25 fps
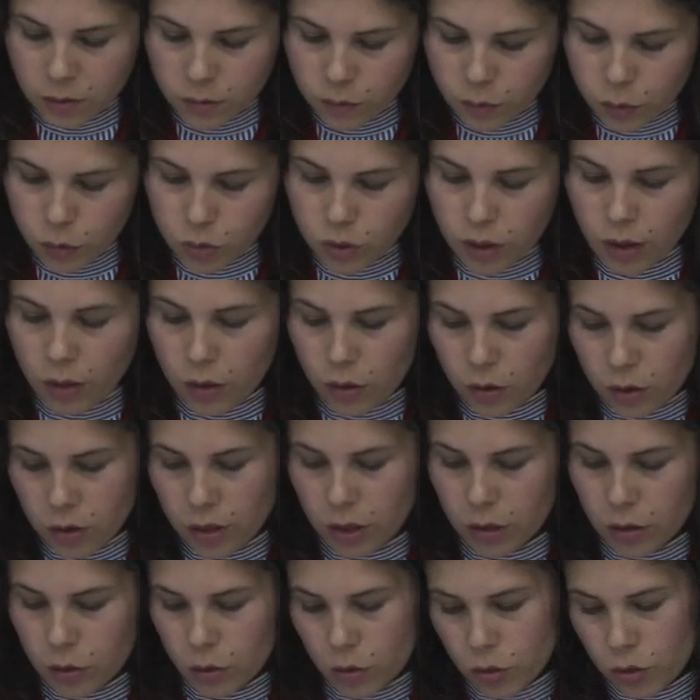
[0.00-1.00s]
fundador
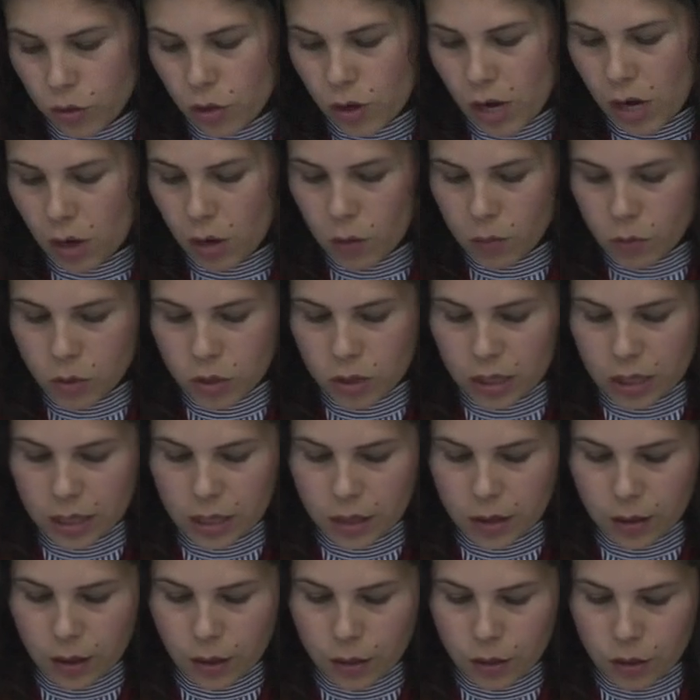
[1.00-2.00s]
de Cruz Roja como
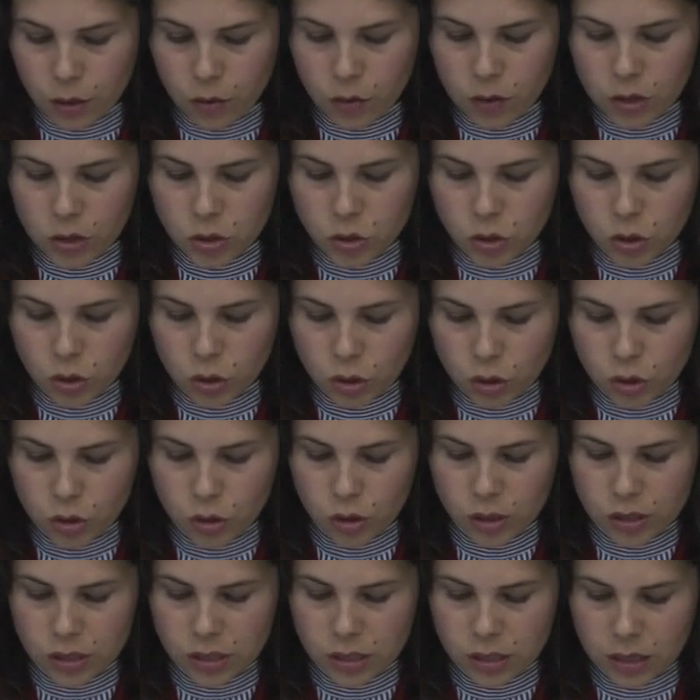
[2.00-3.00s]
organización de socorro
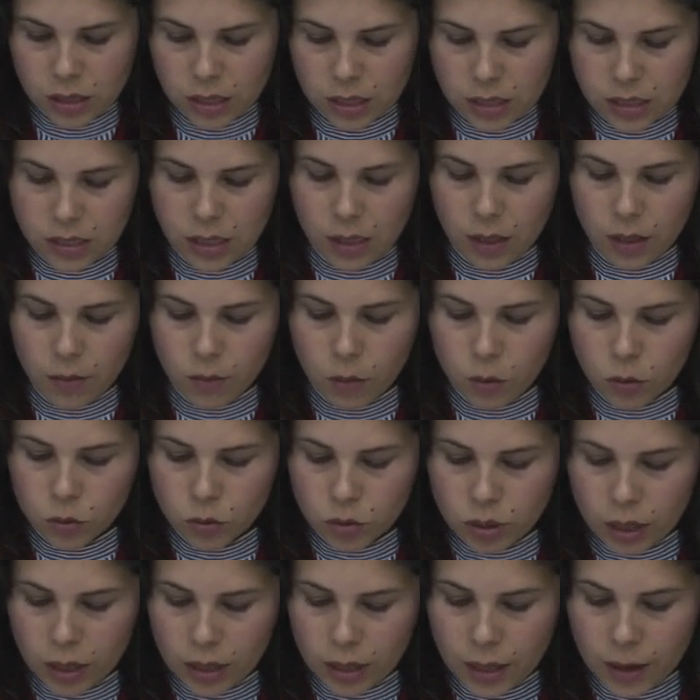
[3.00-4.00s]
desinteresada y
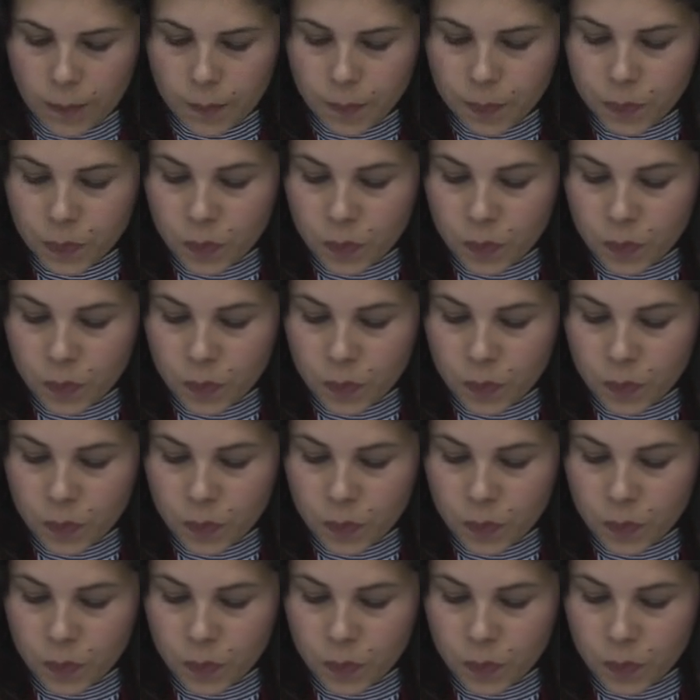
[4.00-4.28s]
voluntaria,